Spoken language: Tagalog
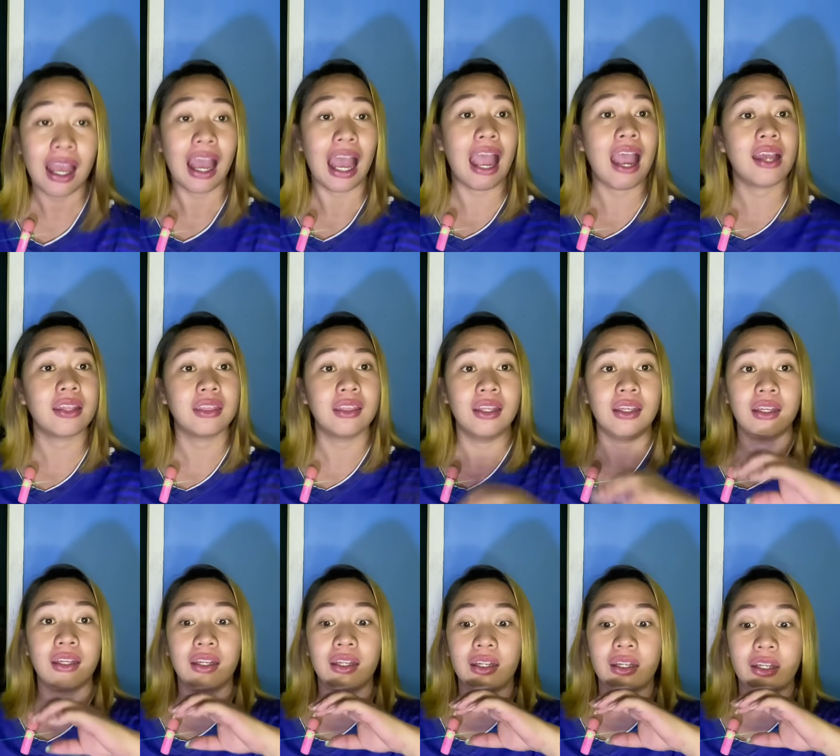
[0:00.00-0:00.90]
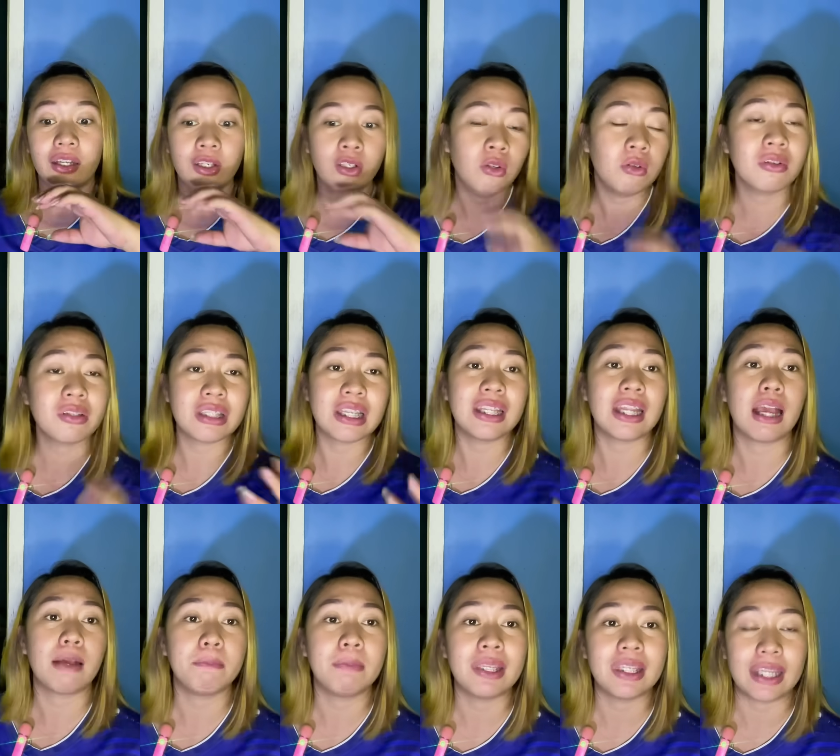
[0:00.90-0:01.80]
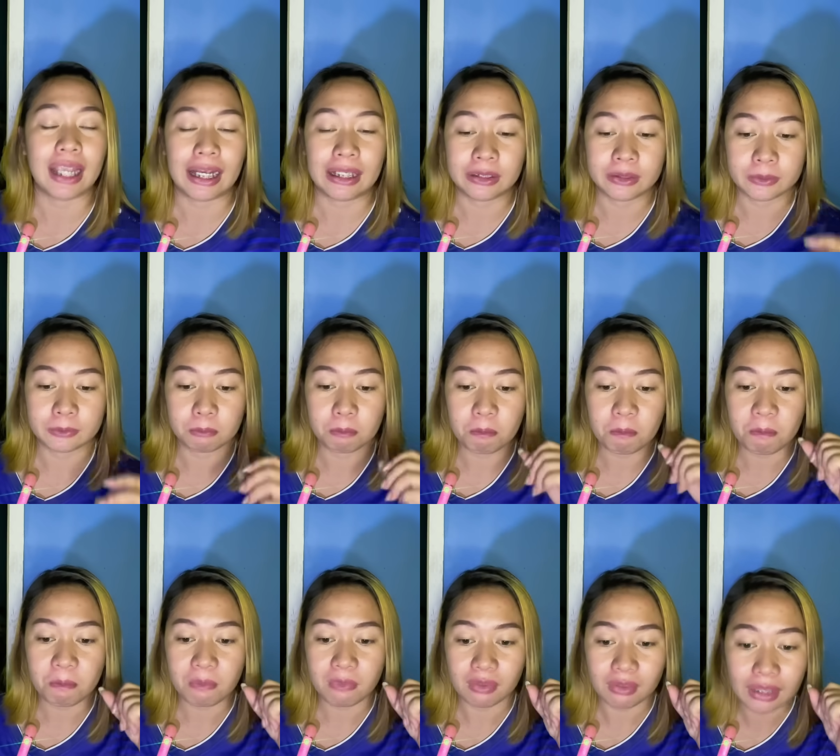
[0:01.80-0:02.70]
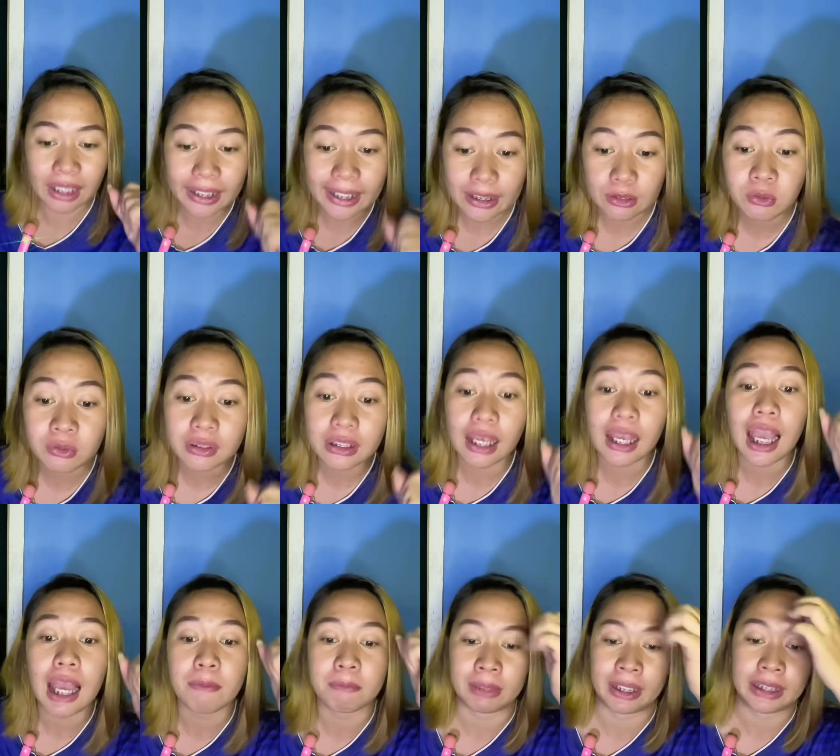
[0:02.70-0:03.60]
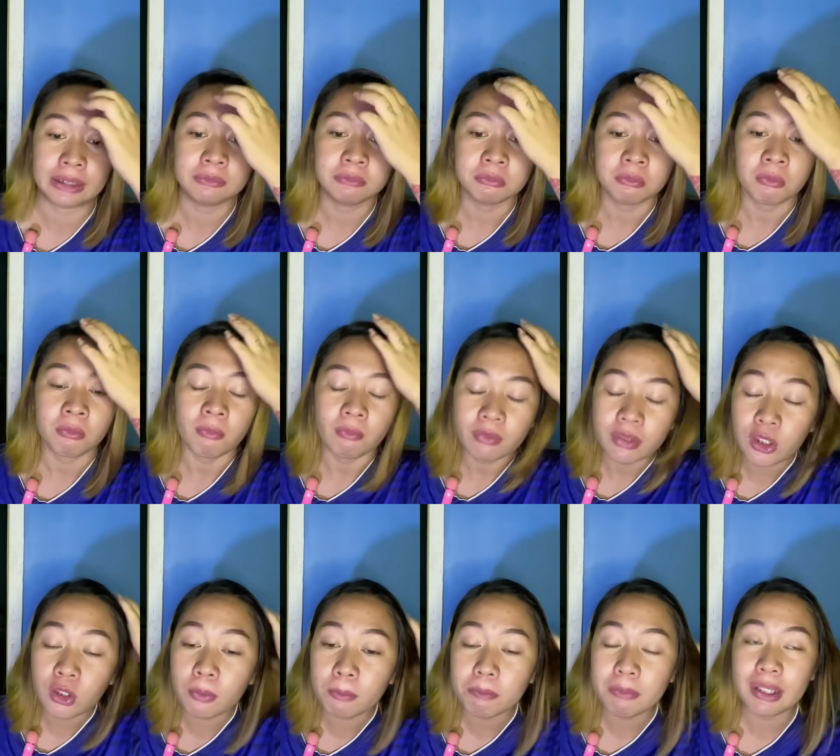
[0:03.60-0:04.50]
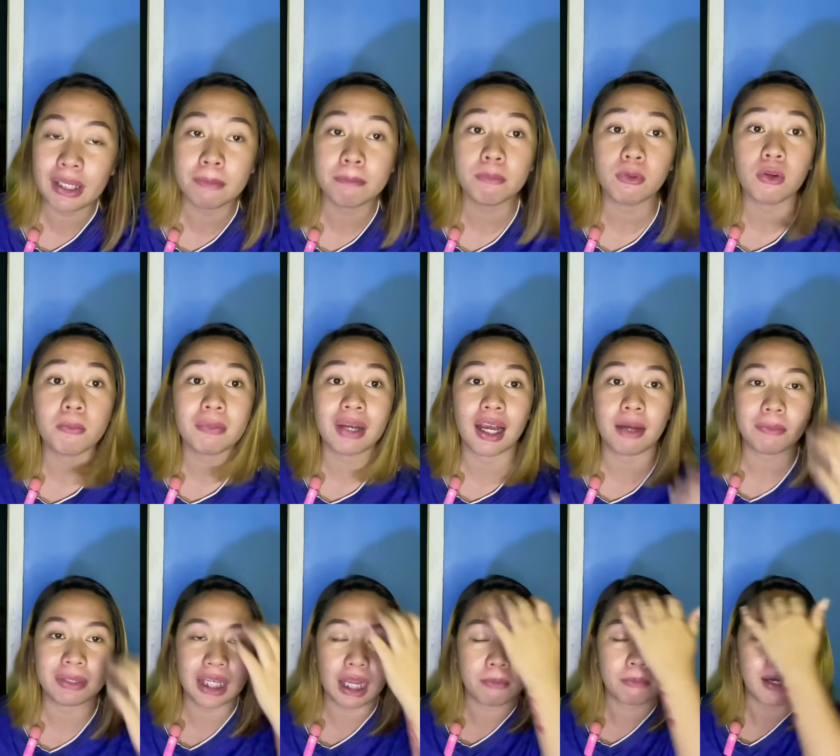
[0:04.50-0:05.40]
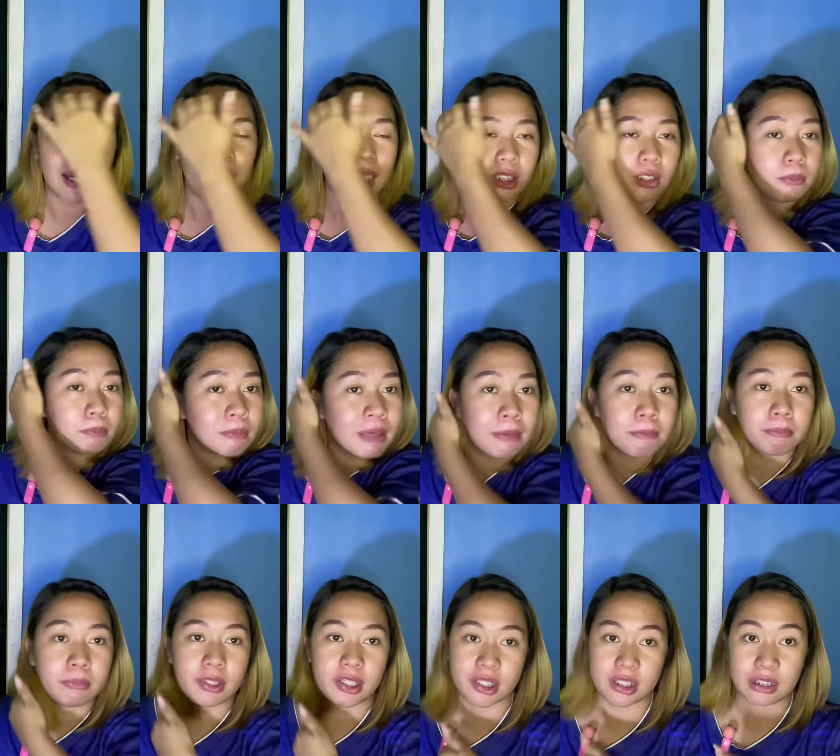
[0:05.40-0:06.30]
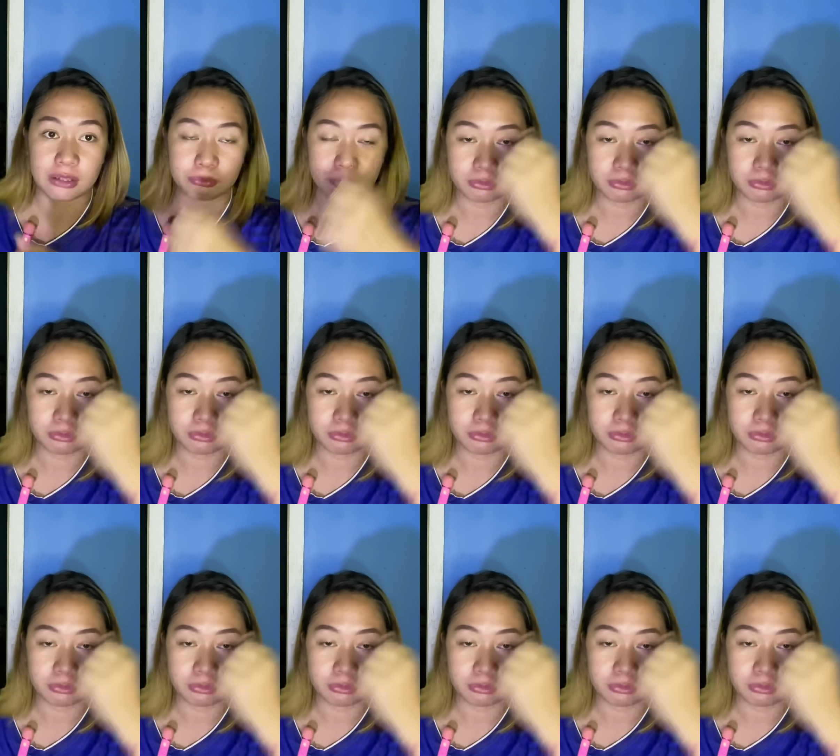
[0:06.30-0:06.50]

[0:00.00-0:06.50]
At nung sinabi niya na ganun karami, yung miyembro mga minamahal, yung members